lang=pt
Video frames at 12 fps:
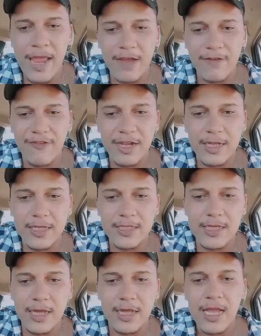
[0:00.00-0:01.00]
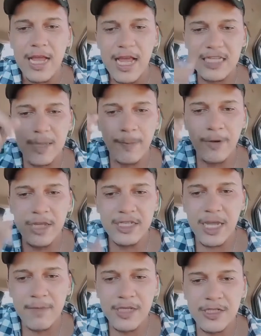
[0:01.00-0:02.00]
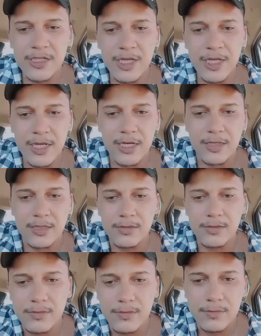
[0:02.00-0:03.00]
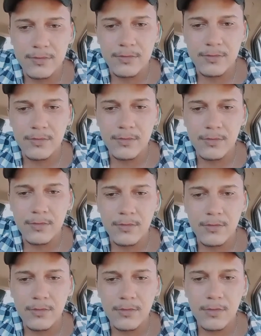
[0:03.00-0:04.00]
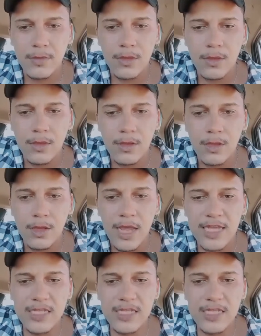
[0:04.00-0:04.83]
Essa política que a Vossa Excelência prega, Fernanda Sen, essa política é mentira.